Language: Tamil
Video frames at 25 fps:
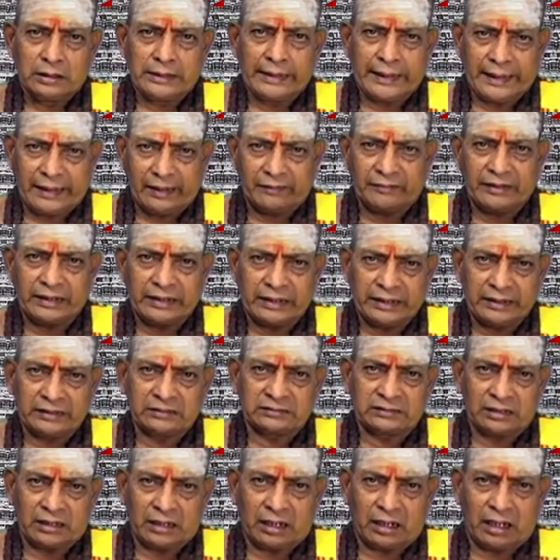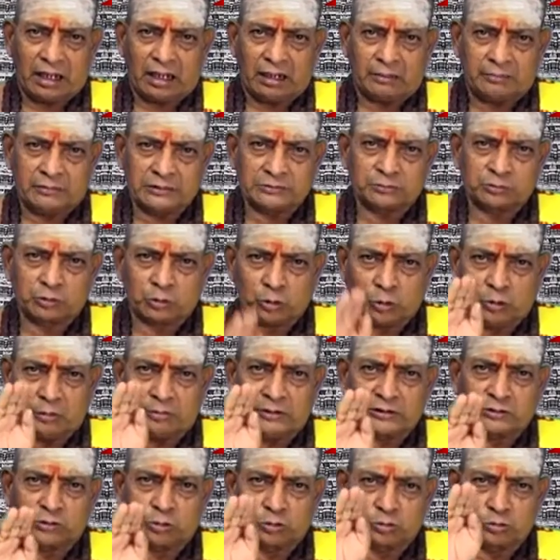இறைவனின் திருநாமம்
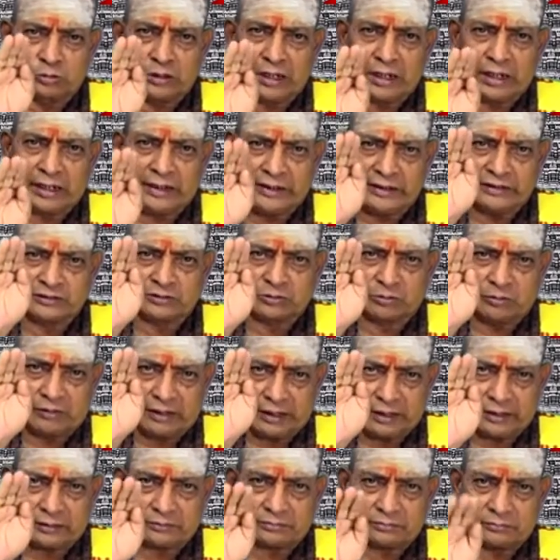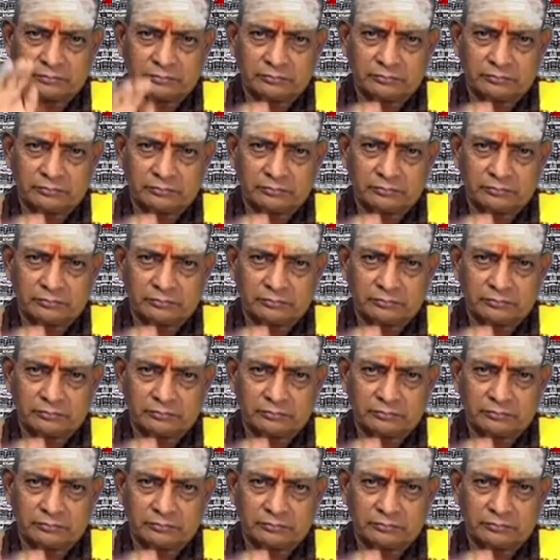சோமசுந்தர ஈஸ்வரர்